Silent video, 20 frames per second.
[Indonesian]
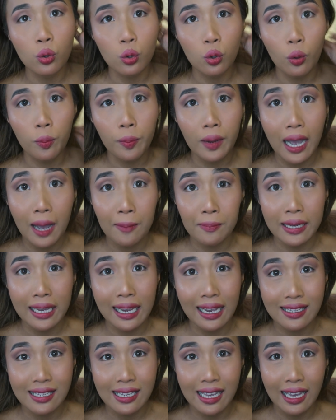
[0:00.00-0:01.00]
untuk
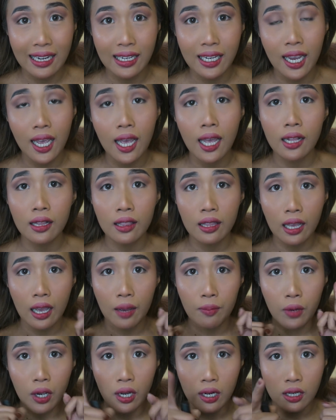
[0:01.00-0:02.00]
pengaplikasiannya I think
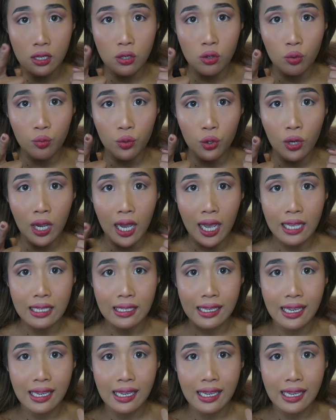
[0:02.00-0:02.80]
I'm gonna zoom you guys